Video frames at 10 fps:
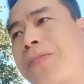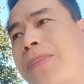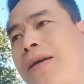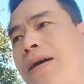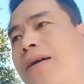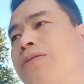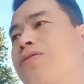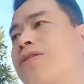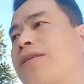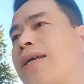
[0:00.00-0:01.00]
à,
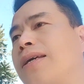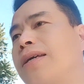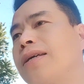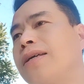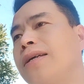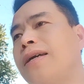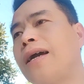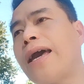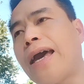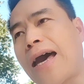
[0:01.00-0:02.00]
lút sánh
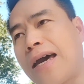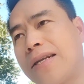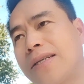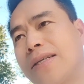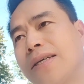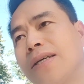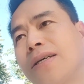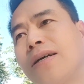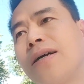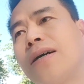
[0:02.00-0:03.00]
nghệ an
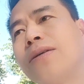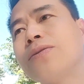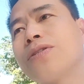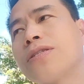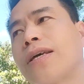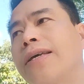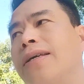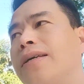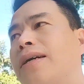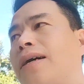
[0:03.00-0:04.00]
à, lút sánh